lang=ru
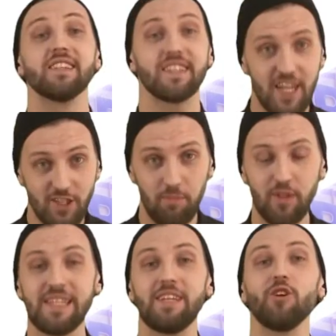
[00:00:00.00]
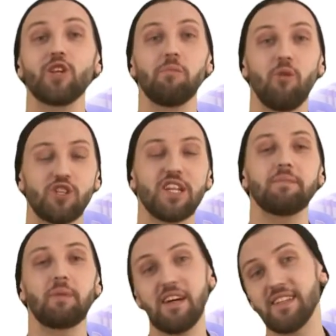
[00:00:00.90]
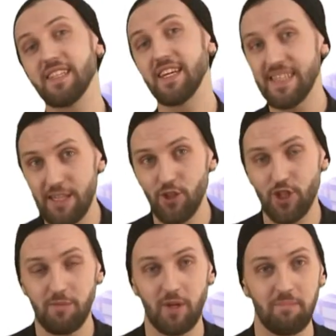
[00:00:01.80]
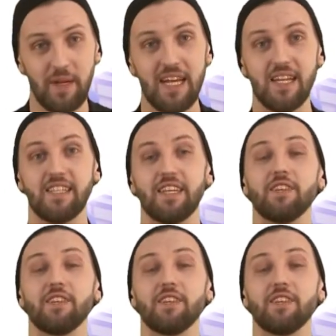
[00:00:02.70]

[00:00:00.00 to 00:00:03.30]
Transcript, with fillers: Сразу после елки можно отправиться на следующее мероприятие.